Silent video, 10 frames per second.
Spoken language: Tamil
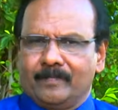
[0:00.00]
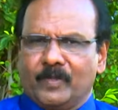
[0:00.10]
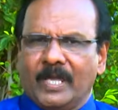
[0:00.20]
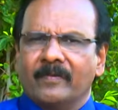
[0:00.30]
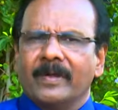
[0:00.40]

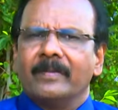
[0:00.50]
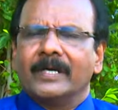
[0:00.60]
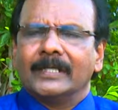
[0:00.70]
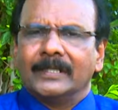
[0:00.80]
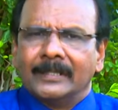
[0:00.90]
தேவை
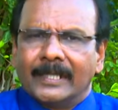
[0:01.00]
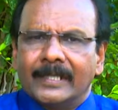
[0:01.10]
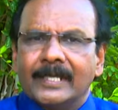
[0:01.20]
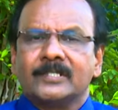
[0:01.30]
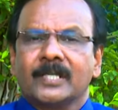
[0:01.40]
மிகுந்த
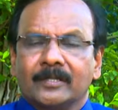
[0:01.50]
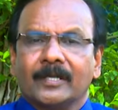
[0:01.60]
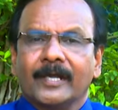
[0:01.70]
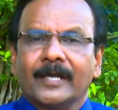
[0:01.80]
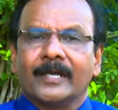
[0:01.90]

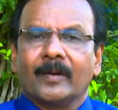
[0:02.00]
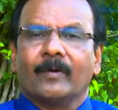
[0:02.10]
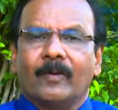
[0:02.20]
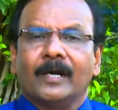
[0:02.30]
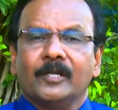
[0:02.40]
தேசத்தில்
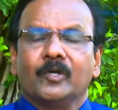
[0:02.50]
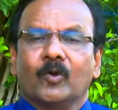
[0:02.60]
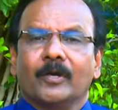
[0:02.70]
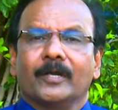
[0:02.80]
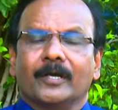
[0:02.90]
நம்ம வாழ்ந்து
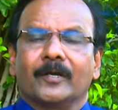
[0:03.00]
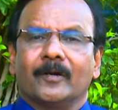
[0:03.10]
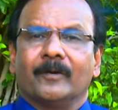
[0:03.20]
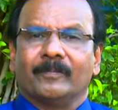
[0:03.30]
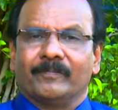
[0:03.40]

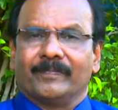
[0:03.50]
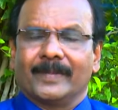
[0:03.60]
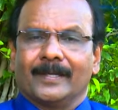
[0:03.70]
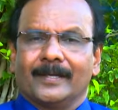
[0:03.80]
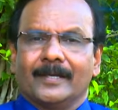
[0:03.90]
கொண்டிருக்கிறோம்
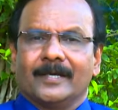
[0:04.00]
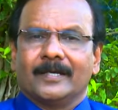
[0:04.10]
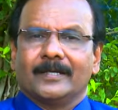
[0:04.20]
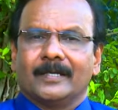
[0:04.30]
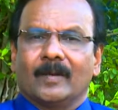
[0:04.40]

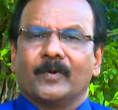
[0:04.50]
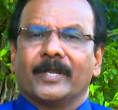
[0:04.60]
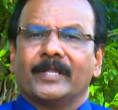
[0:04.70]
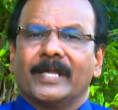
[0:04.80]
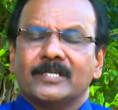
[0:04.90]

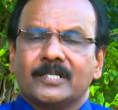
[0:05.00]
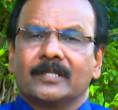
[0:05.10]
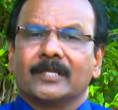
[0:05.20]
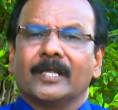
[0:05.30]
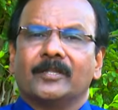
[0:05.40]
நம்முடைய
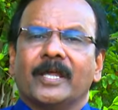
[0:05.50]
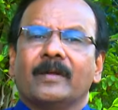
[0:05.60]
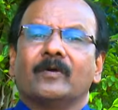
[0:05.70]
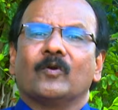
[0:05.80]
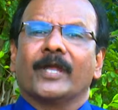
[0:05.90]
தேசத்தில்
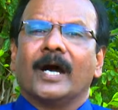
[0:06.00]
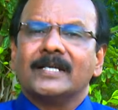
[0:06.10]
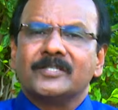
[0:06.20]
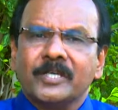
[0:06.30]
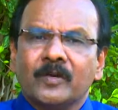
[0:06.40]
தேவனுடைய
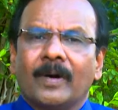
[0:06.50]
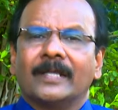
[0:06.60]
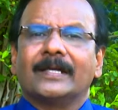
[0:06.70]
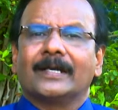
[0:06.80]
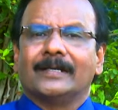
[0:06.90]

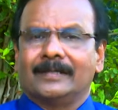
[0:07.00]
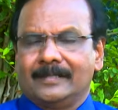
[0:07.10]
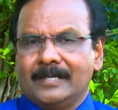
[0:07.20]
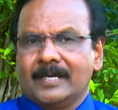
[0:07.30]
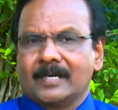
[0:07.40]
ஆசீர்வாதங்கள்
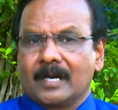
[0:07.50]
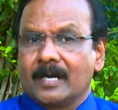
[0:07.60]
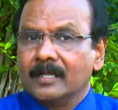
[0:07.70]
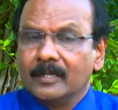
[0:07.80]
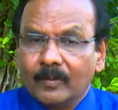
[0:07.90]

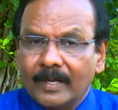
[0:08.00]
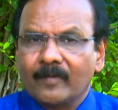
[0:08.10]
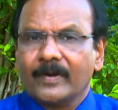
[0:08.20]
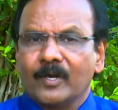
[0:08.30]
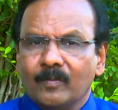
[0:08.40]
கடந்து வர
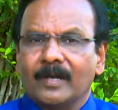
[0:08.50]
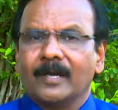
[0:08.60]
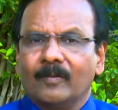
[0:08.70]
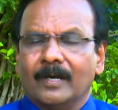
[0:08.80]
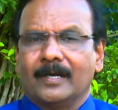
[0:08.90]
வேண்டும்
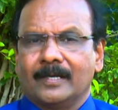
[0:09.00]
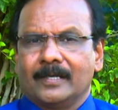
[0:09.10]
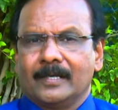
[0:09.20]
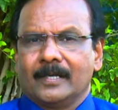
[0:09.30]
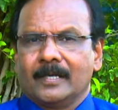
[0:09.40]
அல்லவா
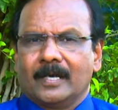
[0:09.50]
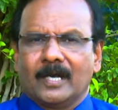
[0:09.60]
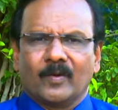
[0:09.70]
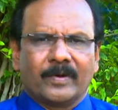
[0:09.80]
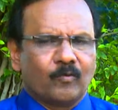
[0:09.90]

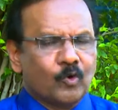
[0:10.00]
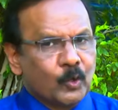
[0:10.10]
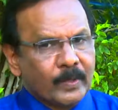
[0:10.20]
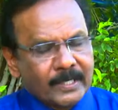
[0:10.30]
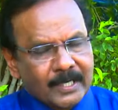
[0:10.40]
ஆகவே
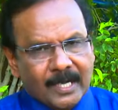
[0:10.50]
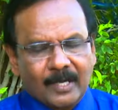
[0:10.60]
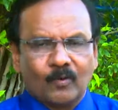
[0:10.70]
ஒருவருக்காக